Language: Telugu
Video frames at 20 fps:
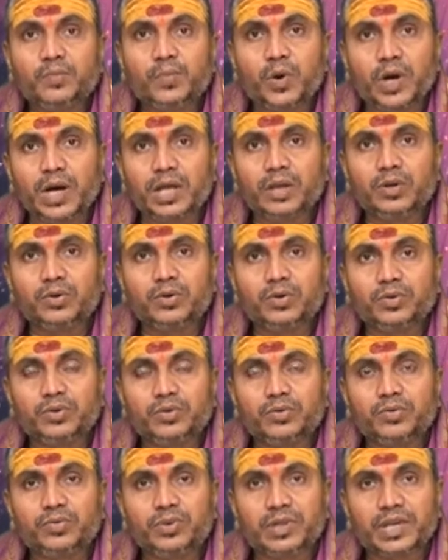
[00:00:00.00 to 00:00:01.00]
పగలు
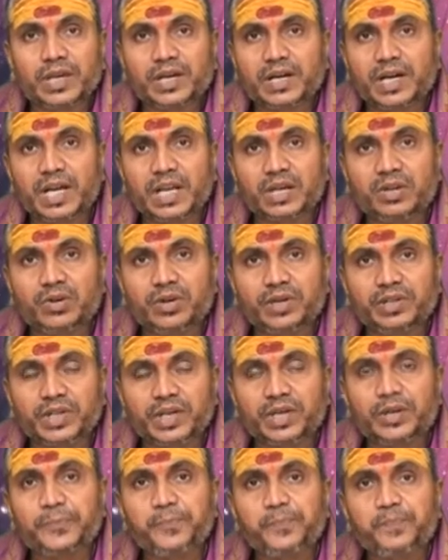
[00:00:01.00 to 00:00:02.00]
ఉదయకాలంలో
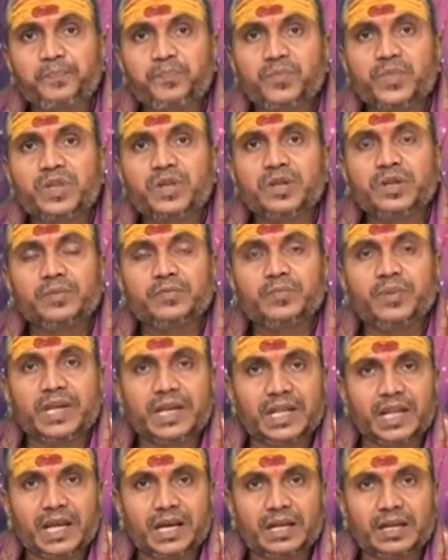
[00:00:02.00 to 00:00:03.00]
అయితే
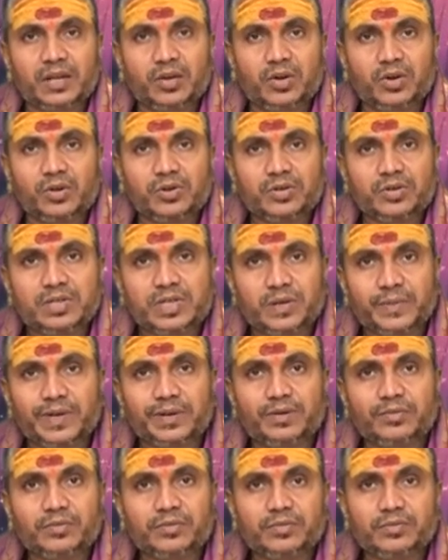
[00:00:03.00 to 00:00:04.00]
మీనలగ్నంలో
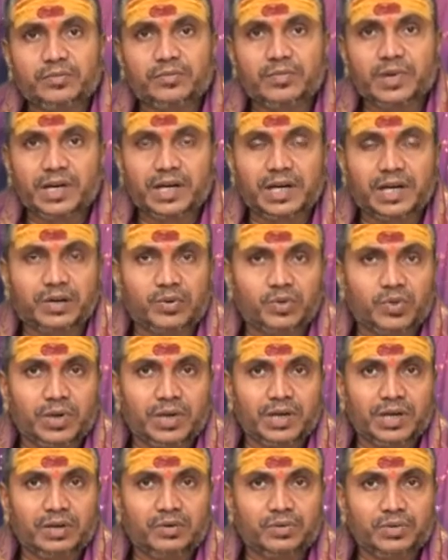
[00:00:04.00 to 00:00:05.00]
సమయం బాగా
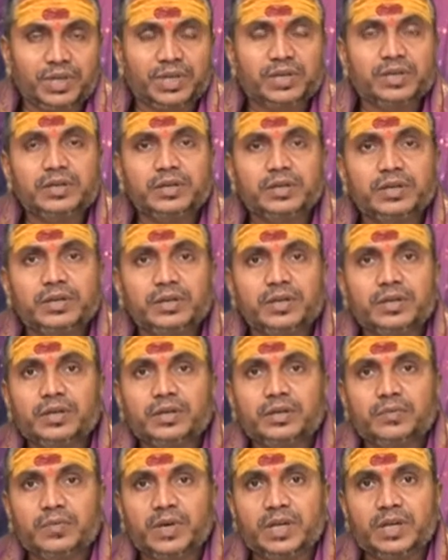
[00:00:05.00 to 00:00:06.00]
అనుకూలంగా ఉంది
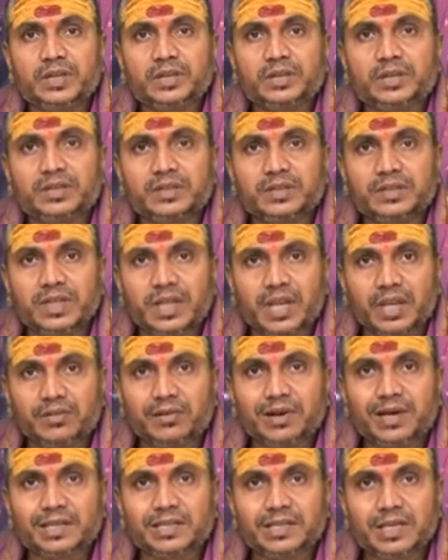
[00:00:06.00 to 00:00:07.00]
మరి
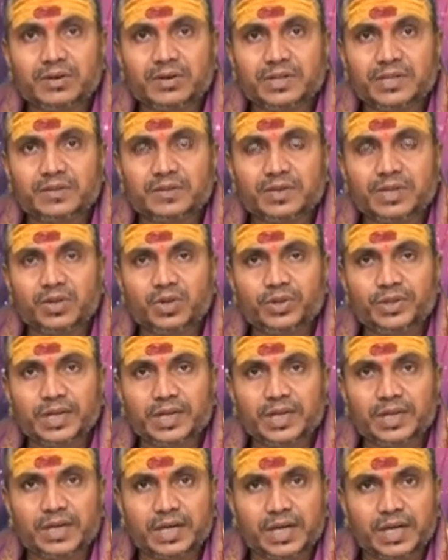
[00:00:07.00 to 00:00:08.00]
తెల్లవారు సవన సమయంలో అయితే
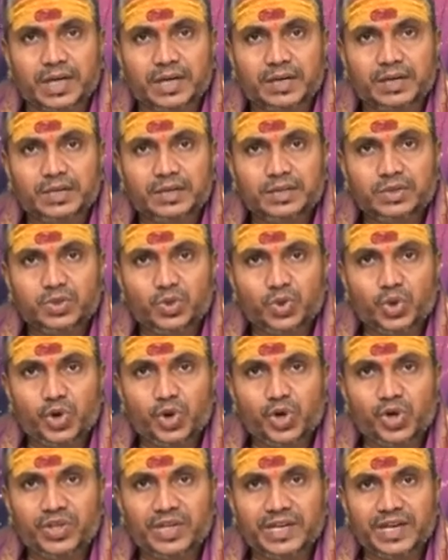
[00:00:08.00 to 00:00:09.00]
కనుక
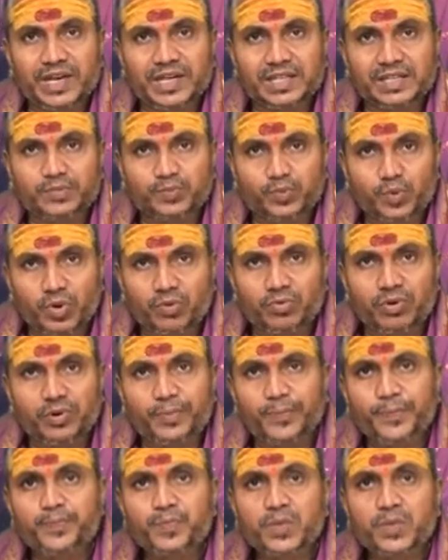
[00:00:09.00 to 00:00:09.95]
సూర్యోదయ పూర్వం